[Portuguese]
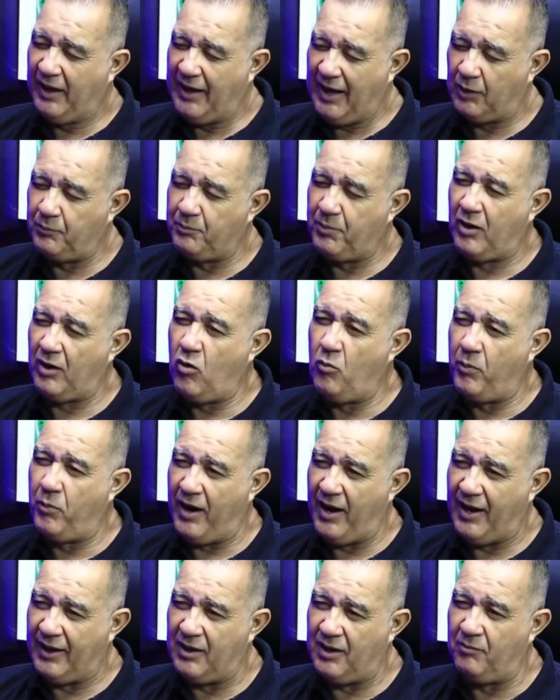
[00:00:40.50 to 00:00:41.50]
é, para
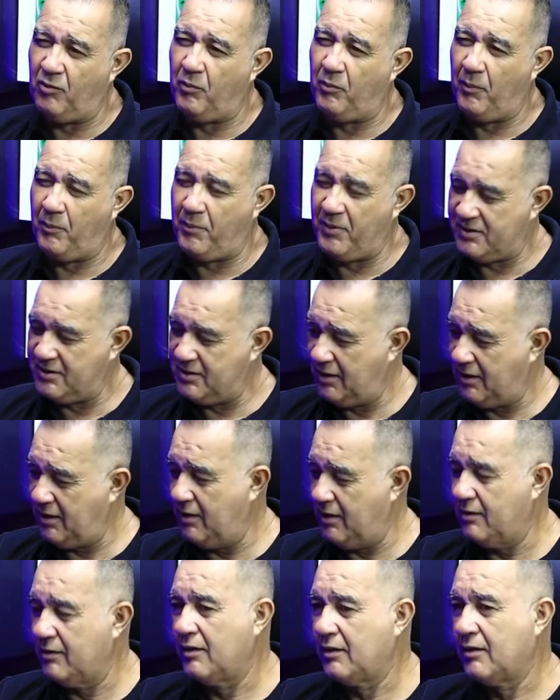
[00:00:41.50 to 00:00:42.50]
acompanhar, né? Daquele irmão?
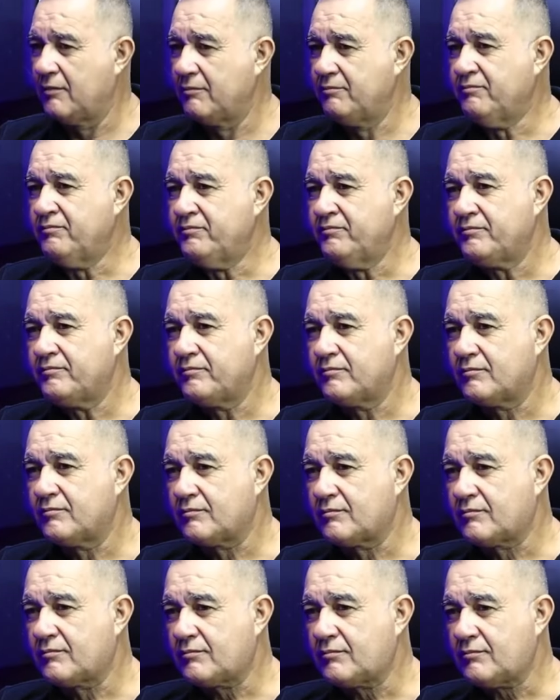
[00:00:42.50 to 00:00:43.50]
jeito, o cara com
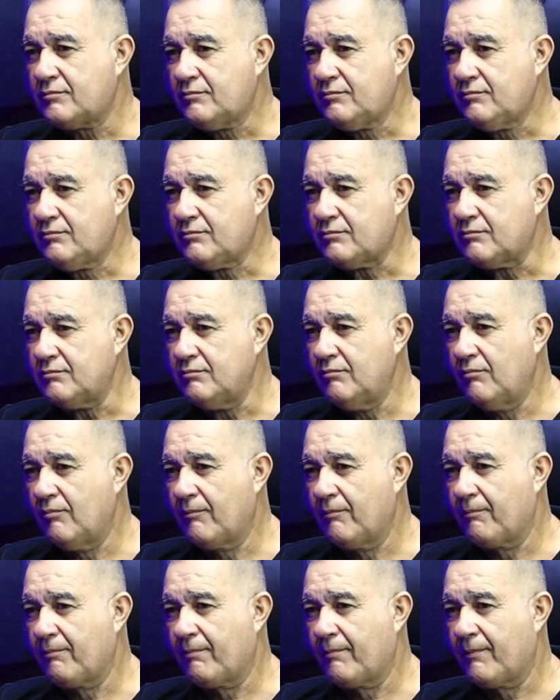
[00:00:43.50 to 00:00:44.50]
o garupa com a arma
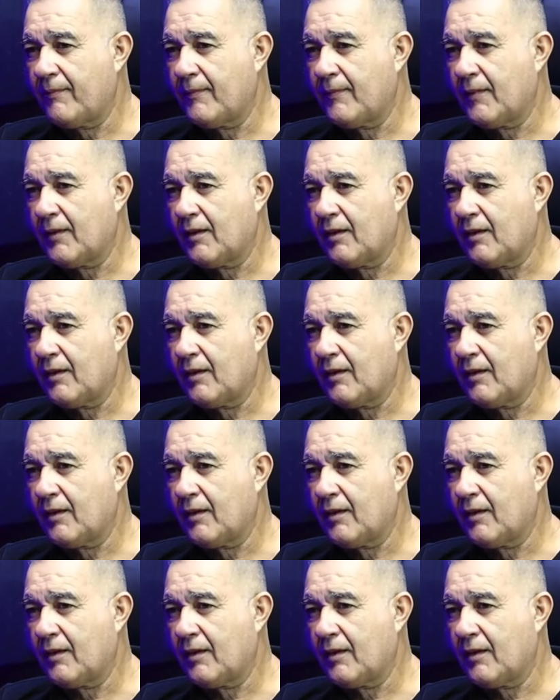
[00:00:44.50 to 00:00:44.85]
na mão.